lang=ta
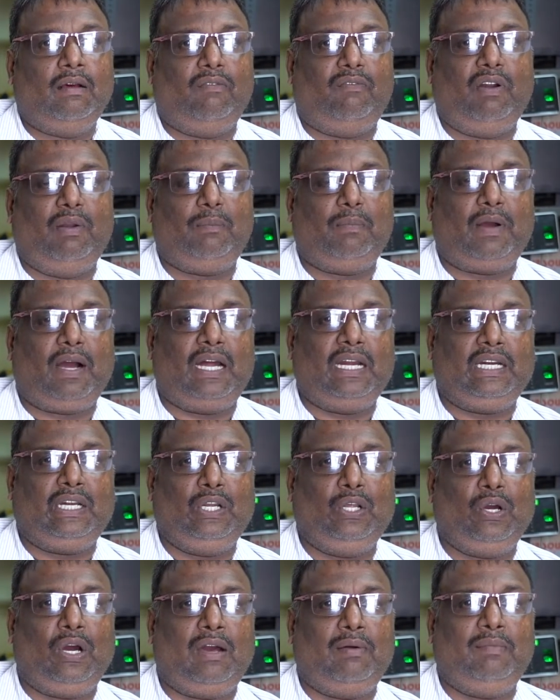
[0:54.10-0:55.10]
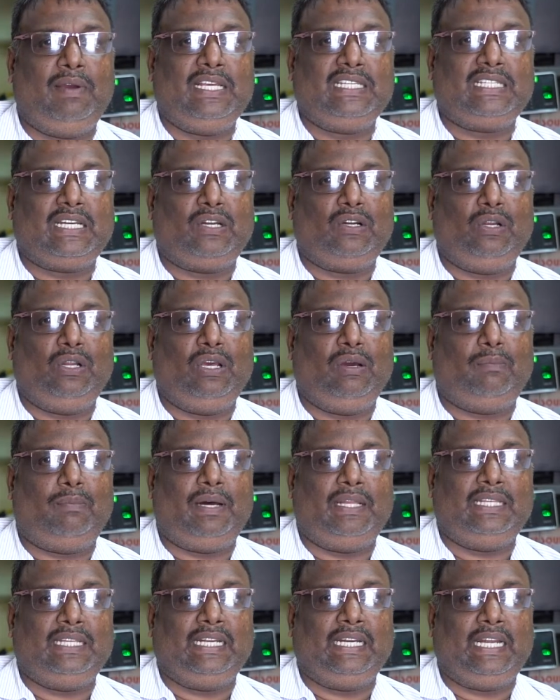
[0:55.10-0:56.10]
ஃப்ளிப்கார்ட்லேயோ அமேசான்லேயோ
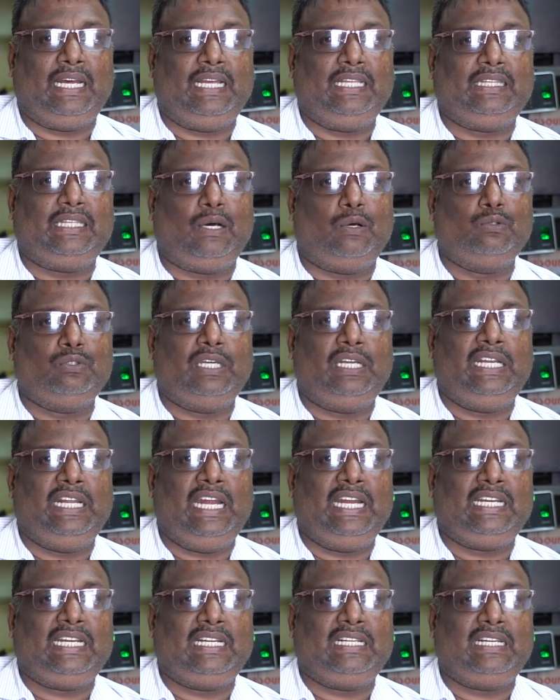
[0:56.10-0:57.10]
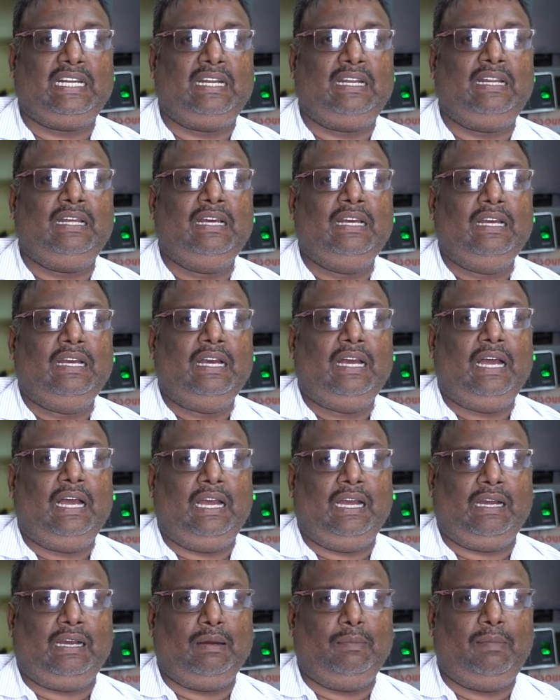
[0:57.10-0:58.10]
பார்த்தீங்கன்னா தௌசண்ட் எயிட்
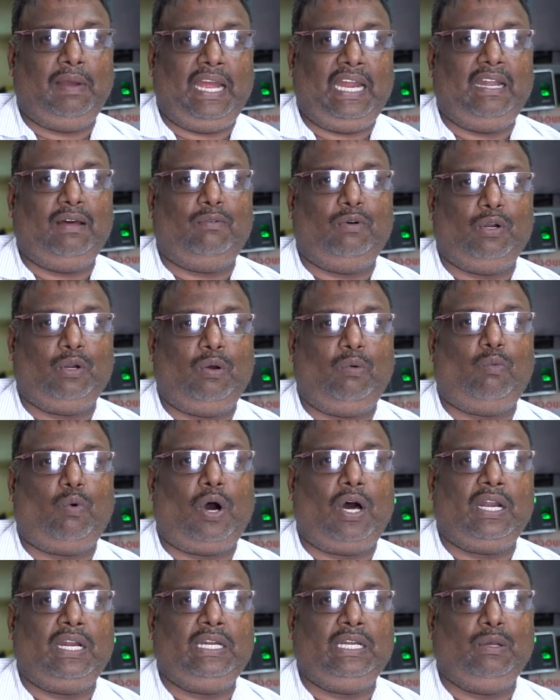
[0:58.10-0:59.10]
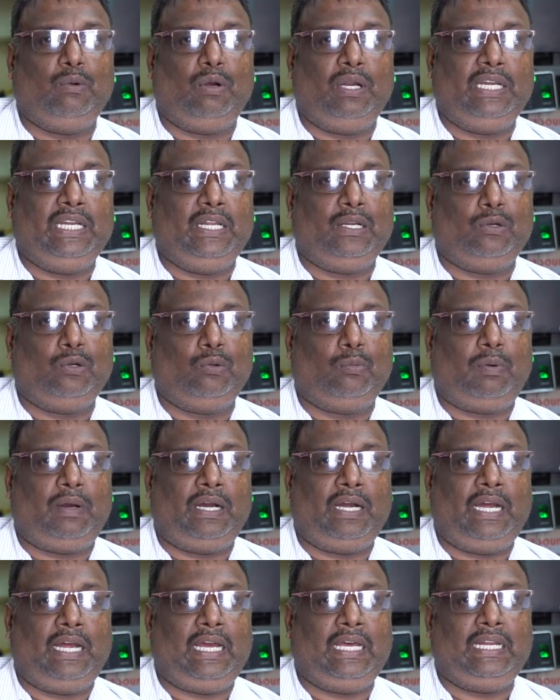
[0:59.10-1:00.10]
ஹண்ட்ரட்க்கு மேலே வரும் வாரண்ட்டி ஒன் இயர்
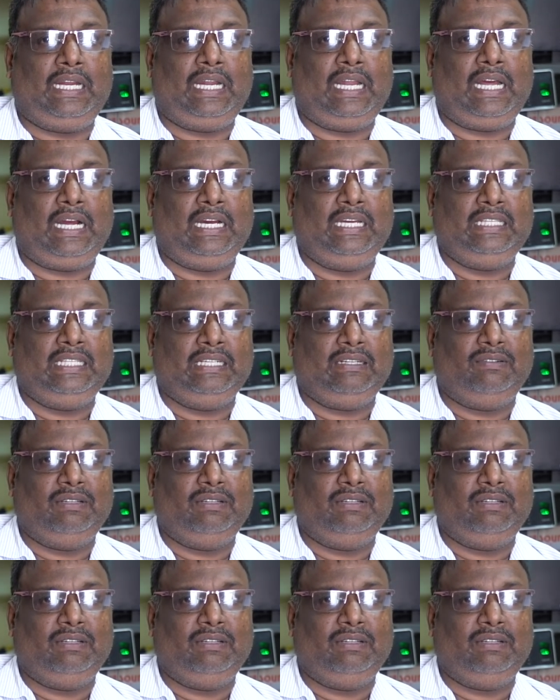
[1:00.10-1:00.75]
கொடுப்பாங்க ஆனால் நாங்கள் இதுக்கு